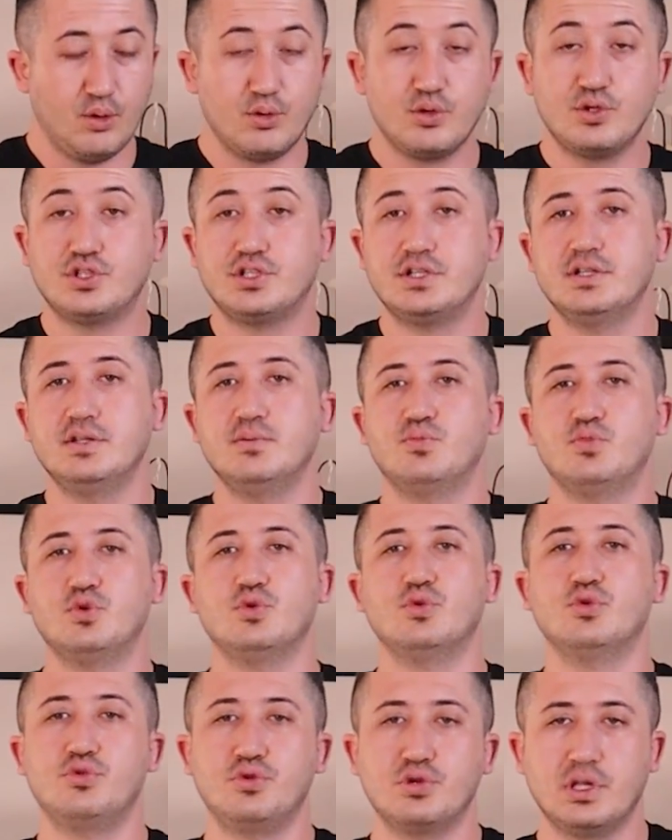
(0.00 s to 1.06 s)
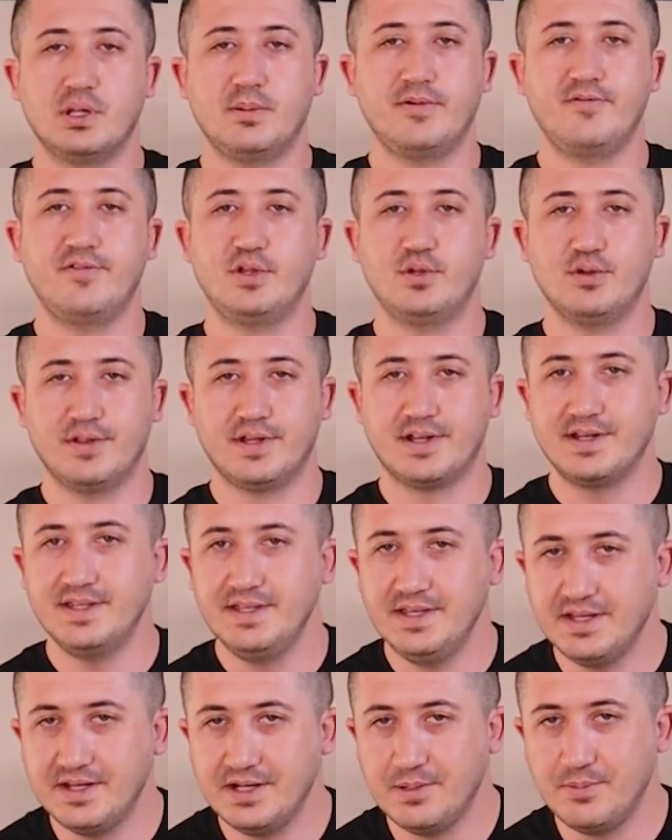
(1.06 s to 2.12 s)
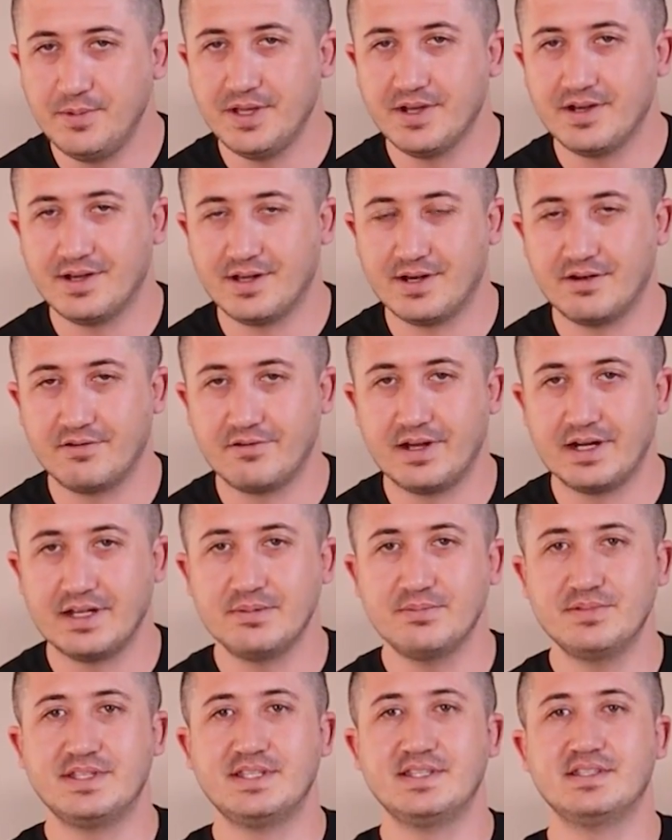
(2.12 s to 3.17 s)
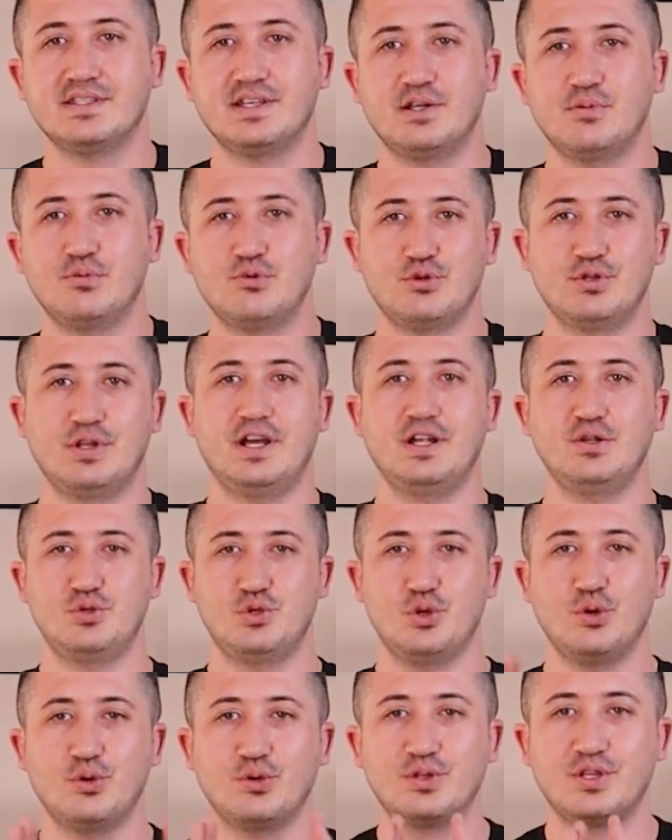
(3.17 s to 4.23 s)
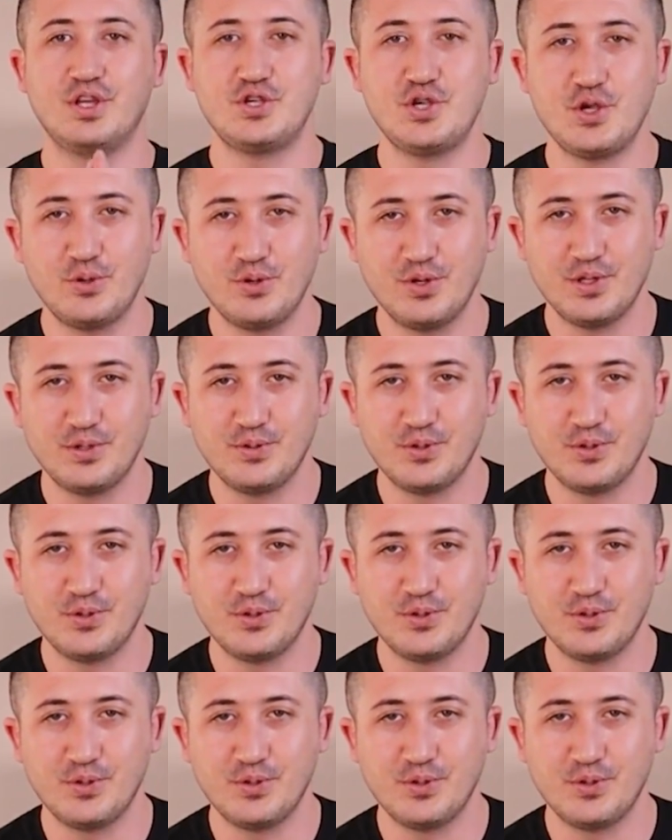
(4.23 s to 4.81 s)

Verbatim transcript: Onun için bu uygulama videolarını yenilemeye karar verdim. Sizlere buradan çok teşekkür